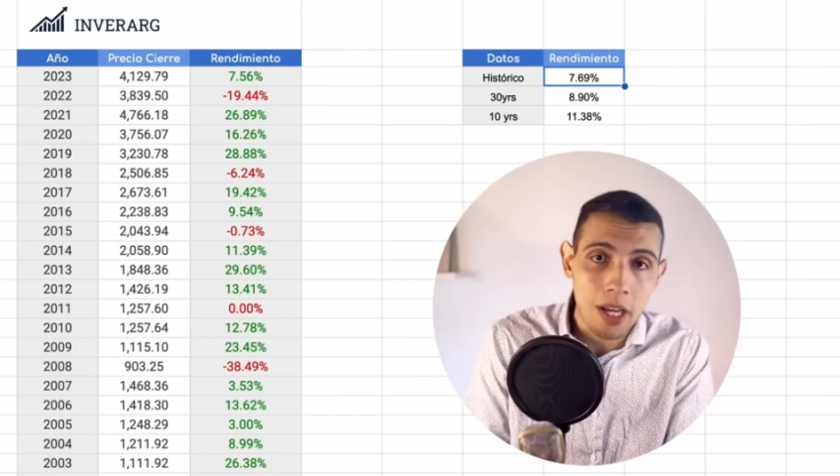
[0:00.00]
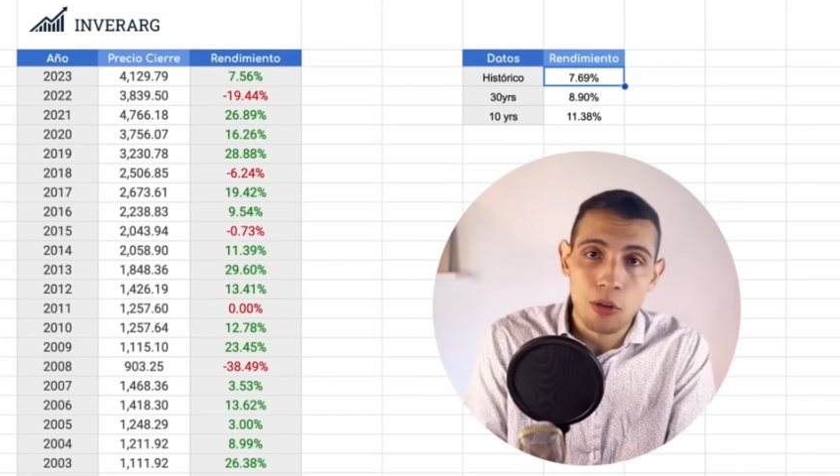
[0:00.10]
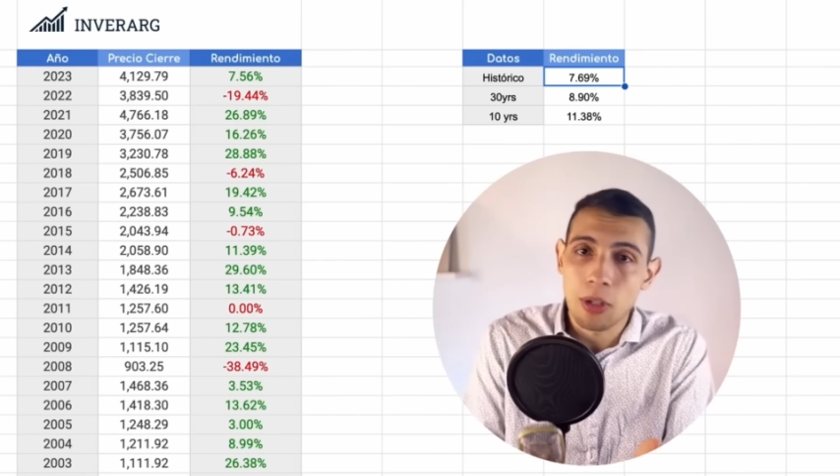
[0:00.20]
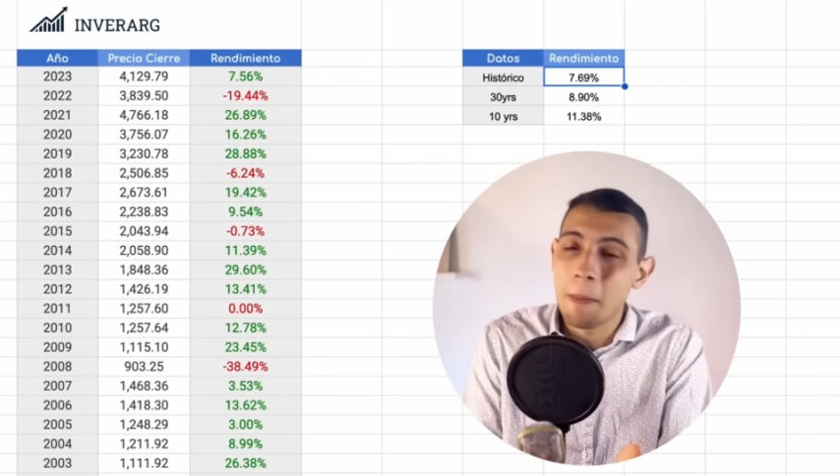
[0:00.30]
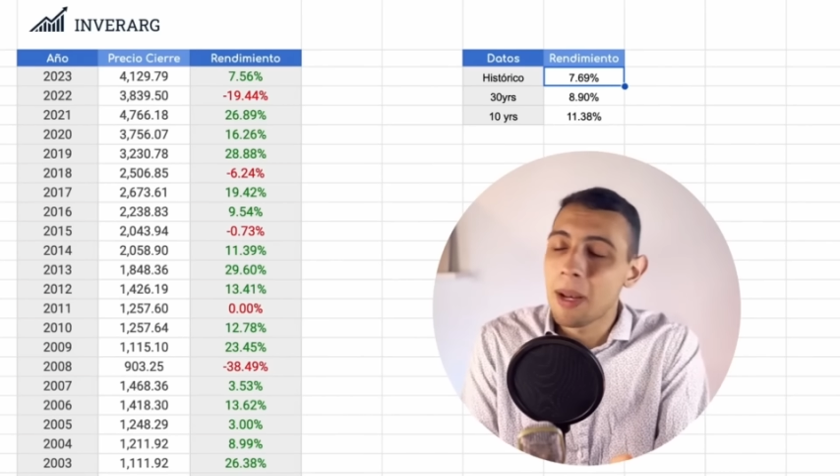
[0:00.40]

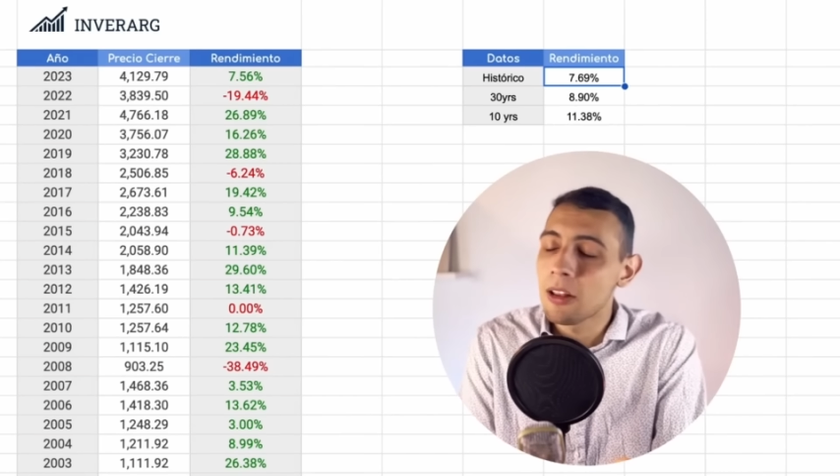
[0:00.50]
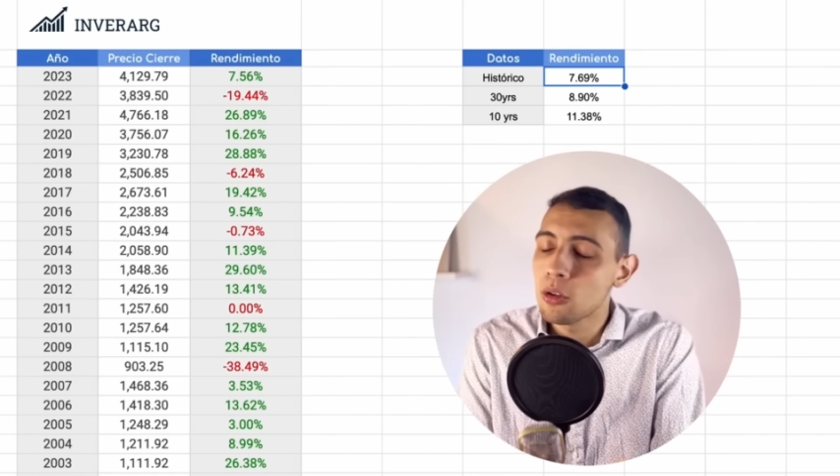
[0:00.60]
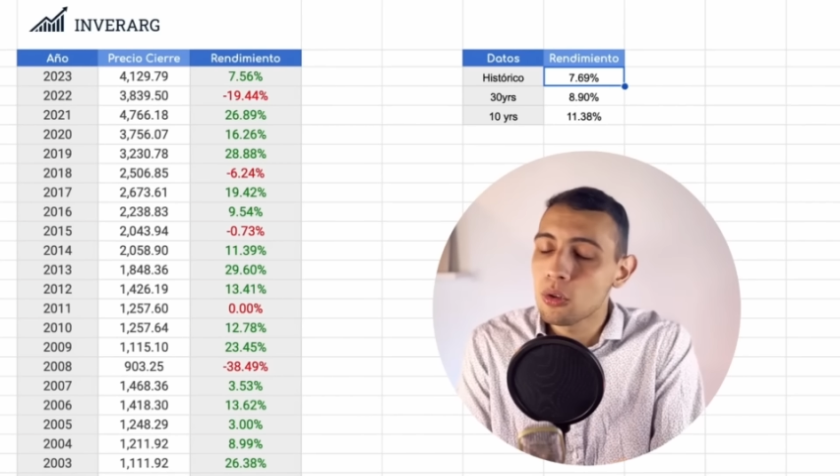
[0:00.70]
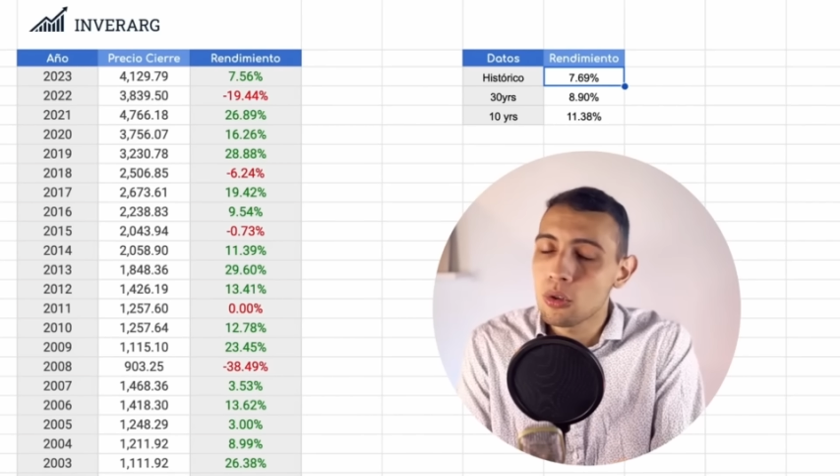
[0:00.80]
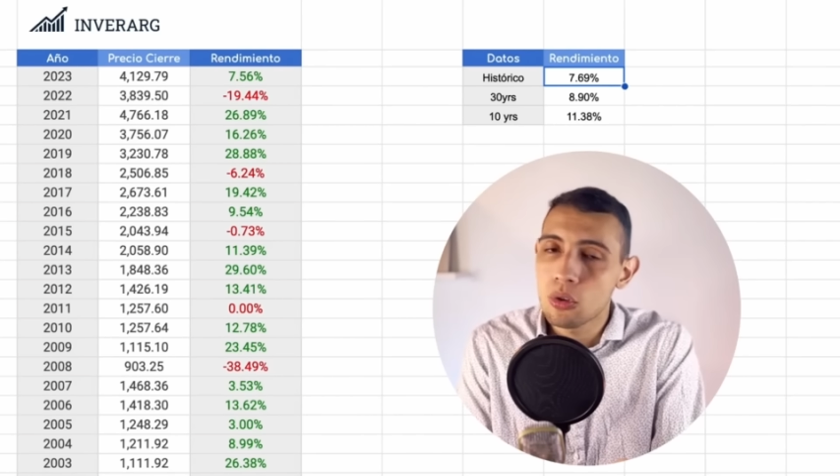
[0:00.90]

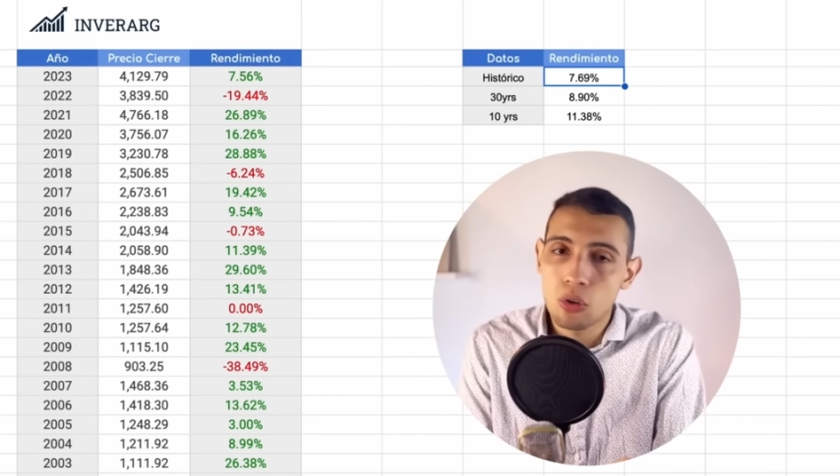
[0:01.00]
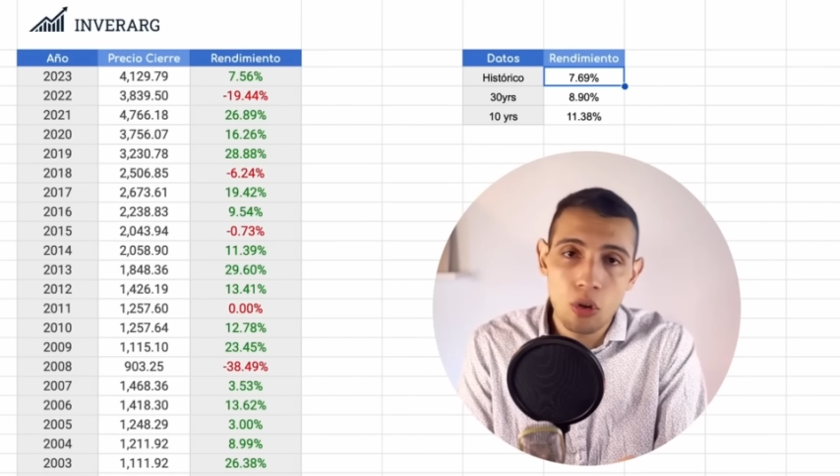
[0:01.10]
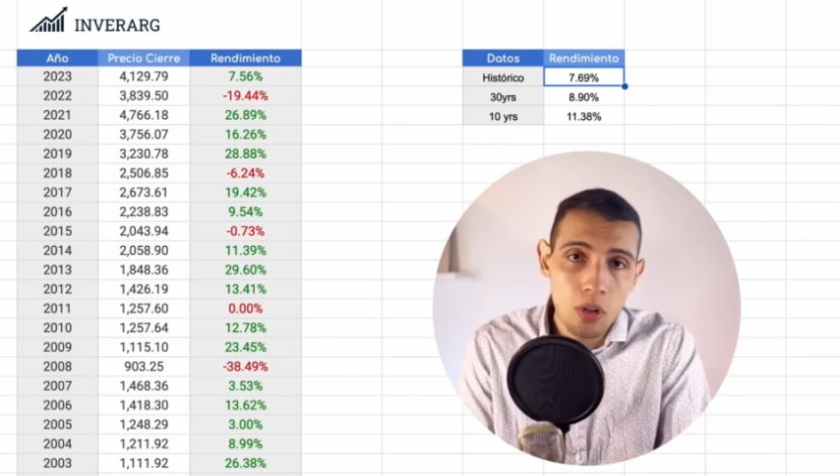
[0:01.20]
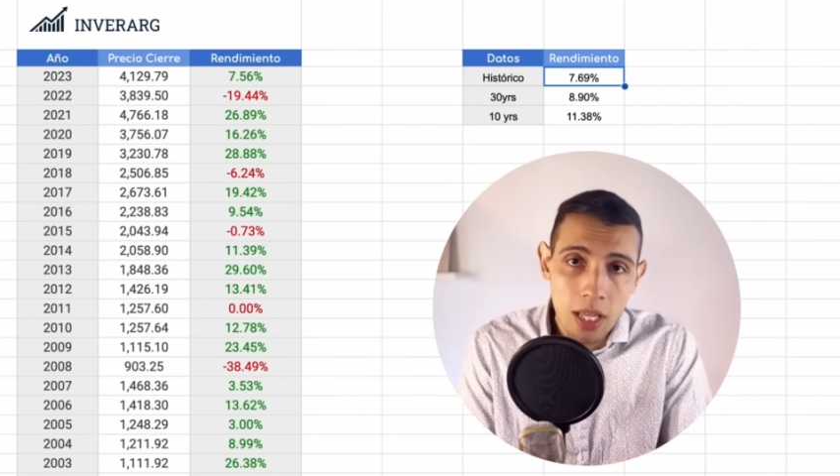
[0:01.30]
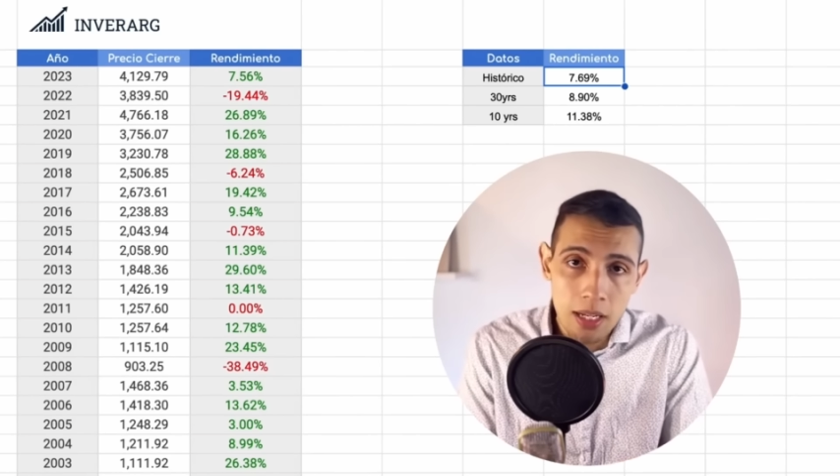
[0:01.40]
contemplando
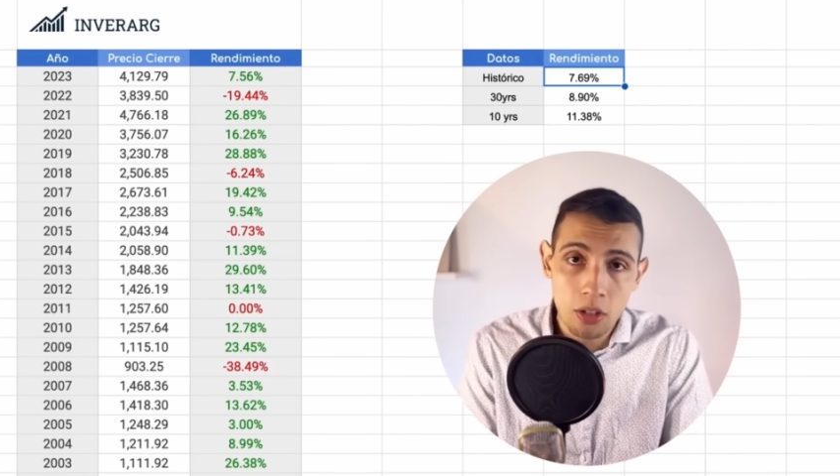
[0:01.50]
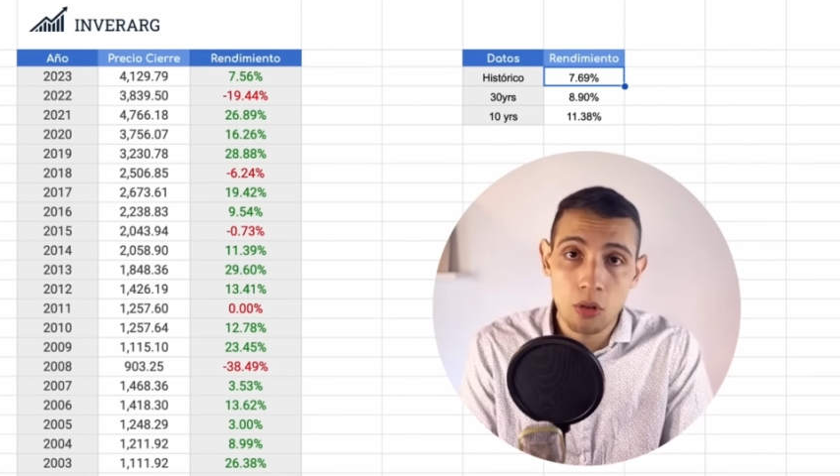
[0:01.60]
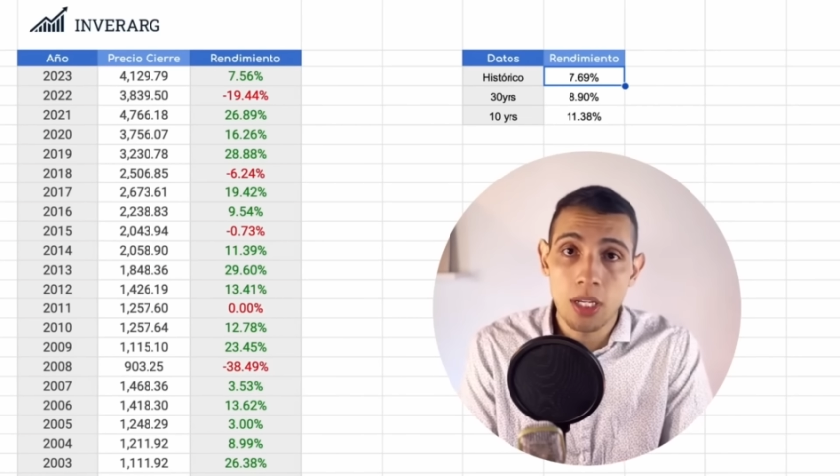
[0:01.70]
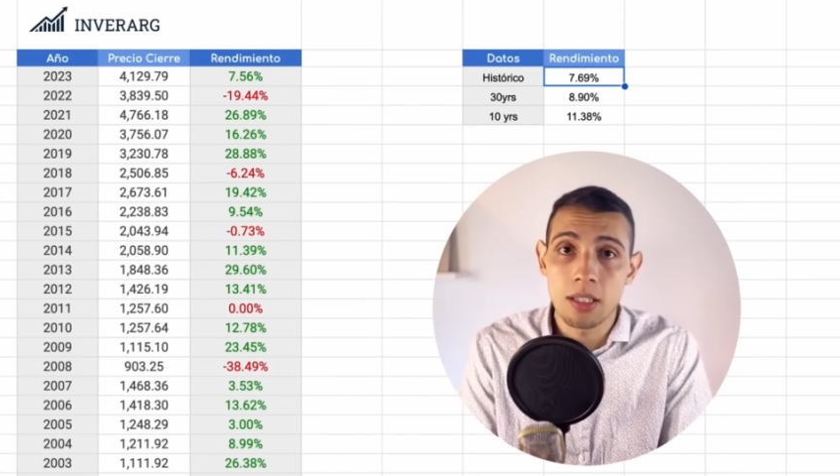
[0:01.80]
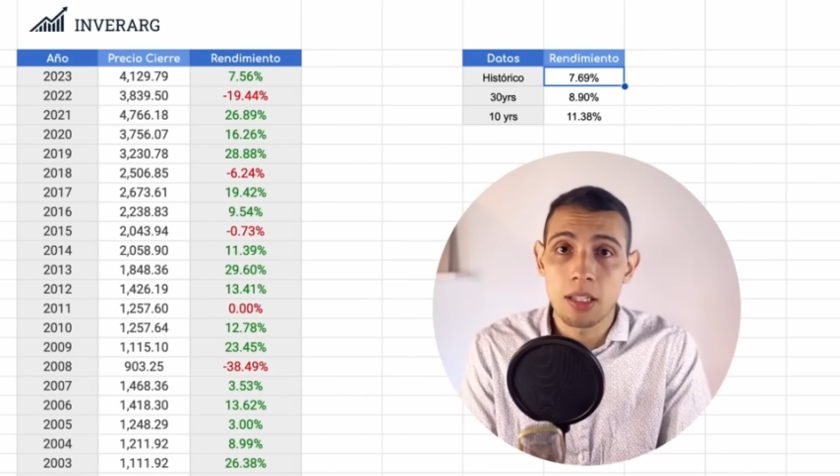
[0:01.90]
toda la
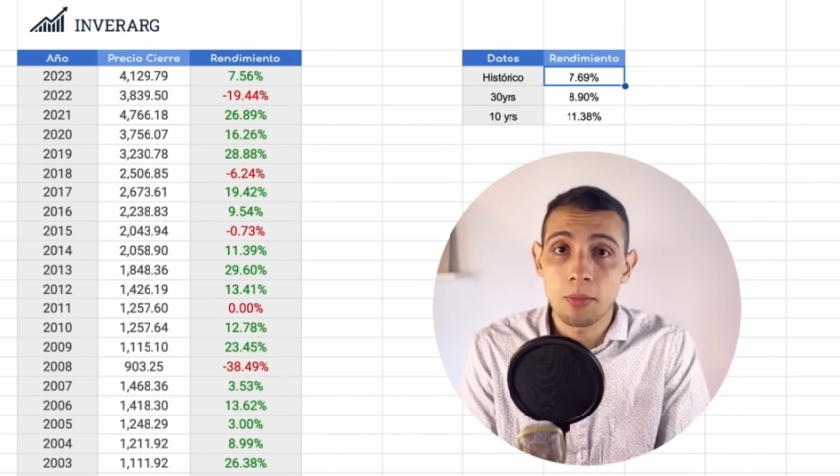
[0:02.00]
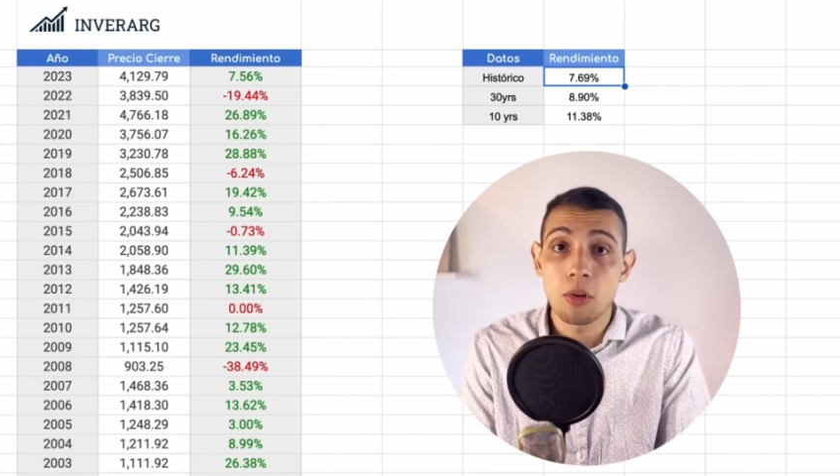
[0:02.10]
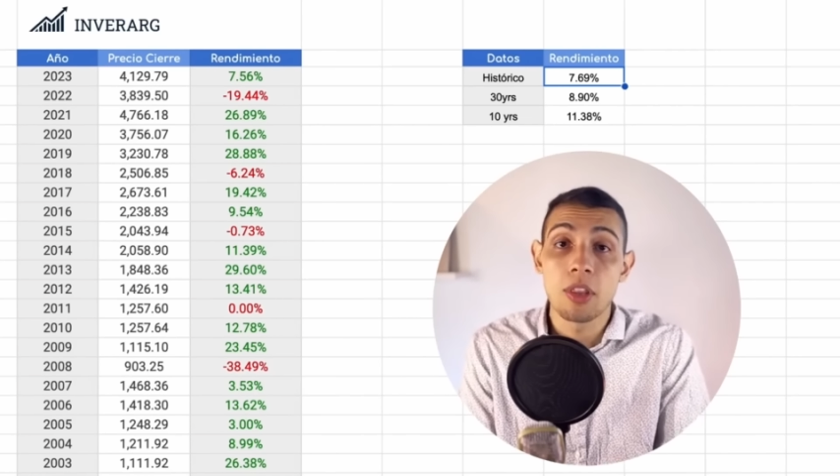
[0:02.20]
historia que tenemos